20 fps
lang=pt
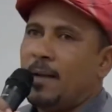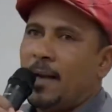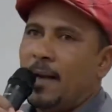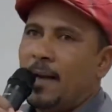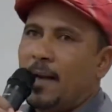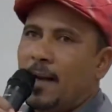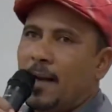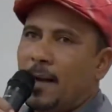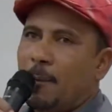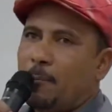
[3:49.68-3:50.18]

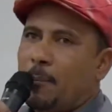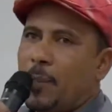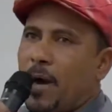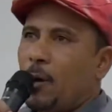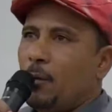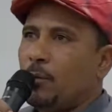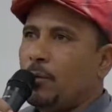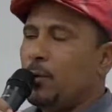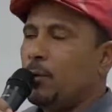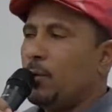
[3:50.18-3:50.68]
A
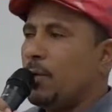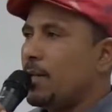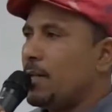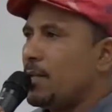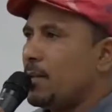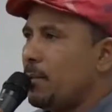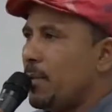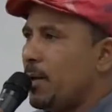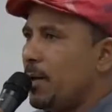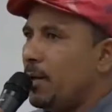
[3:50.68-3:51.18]
pauta do
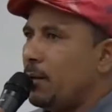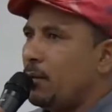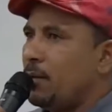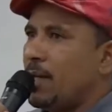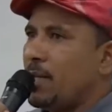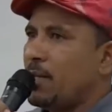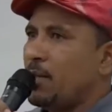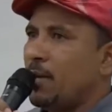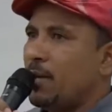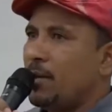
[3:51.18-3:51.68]
respeito,
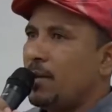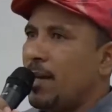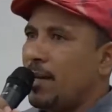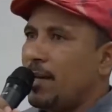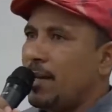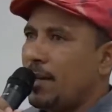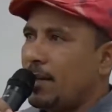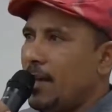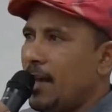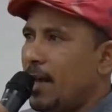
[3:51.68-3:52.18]
da
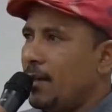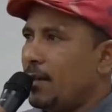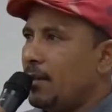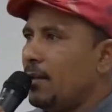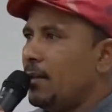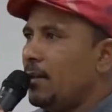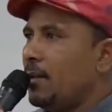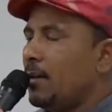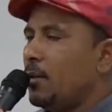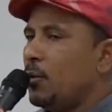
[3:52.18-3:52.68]

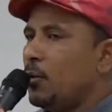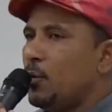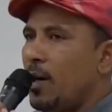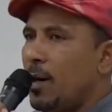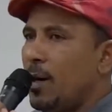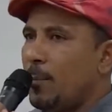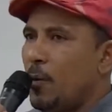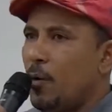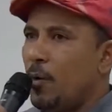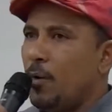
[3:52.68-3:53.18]
solidariedade, do
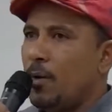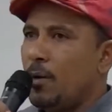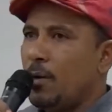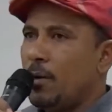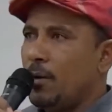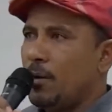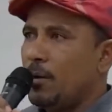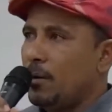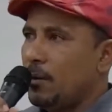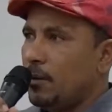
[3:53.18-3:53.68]

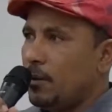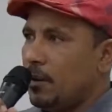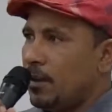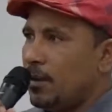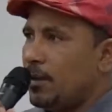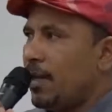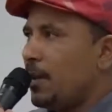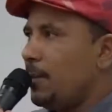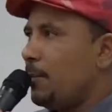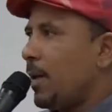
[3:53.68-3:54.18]
amor
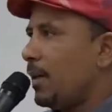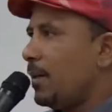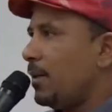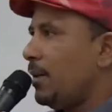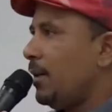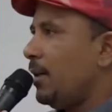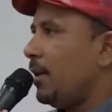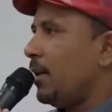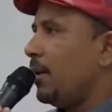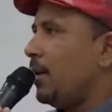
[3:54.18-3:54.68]
e da
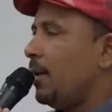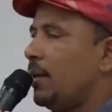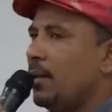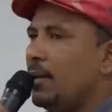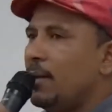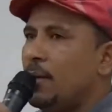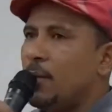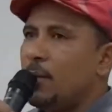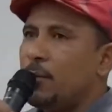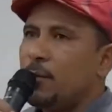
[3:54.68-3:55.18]
empatia
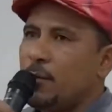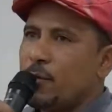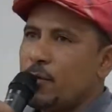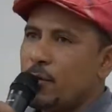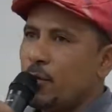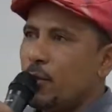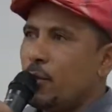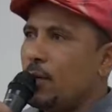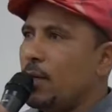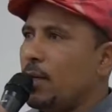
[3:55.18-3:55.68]
não
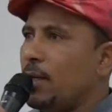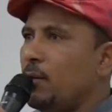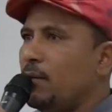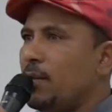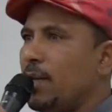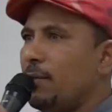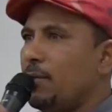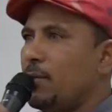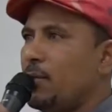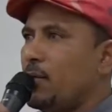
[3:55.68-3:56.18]
funciona, não
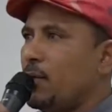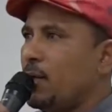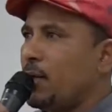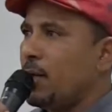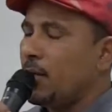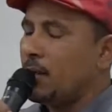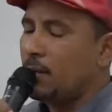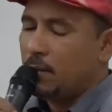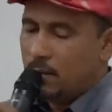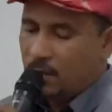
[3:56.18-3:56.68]
está
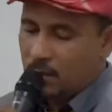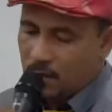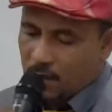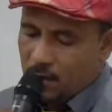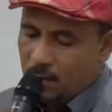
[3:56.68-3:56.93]
funcionando.